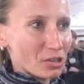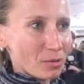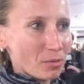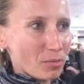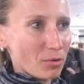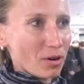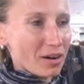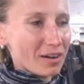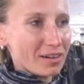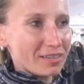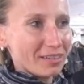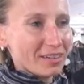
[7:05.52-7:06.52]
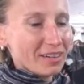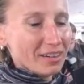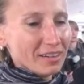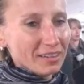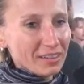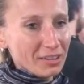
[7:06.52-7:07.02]
i żeby była
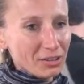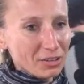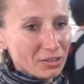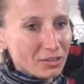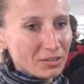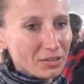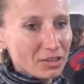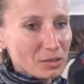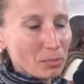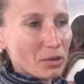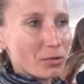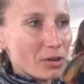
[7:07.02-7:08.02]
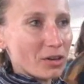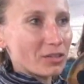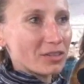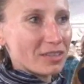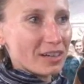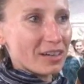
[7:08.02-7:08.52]
no,
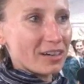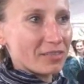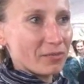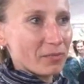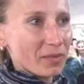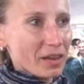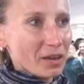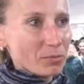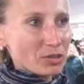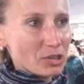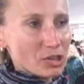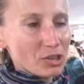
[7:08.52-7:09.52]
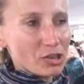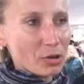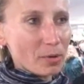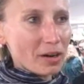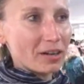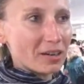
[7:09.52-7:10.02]
inspirująca. Myślę, że też
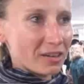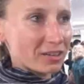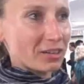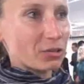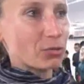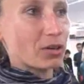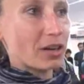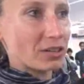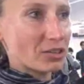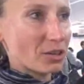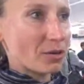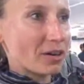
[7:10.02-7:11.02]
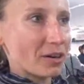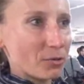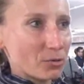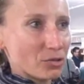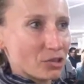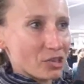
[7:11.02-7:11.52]
dobra architektura działa na
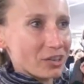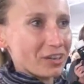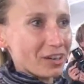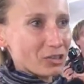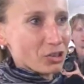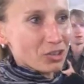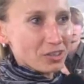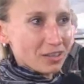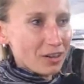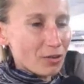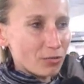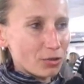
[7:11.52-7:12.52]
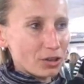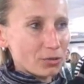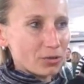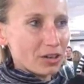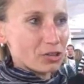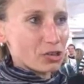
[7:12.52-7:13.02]
ludzi, że inaczej się zachowują,
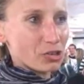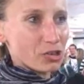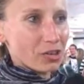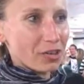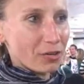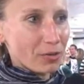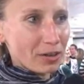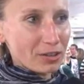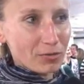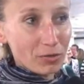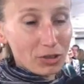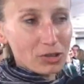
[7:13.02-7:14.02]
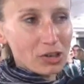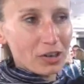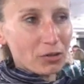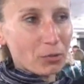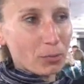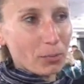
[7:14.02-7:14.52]
inaczej żyją, jak są w
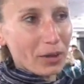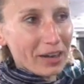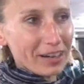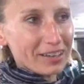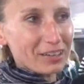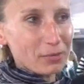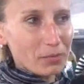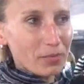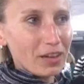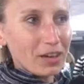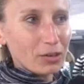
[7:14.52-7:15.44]
otoczeniu pięknym,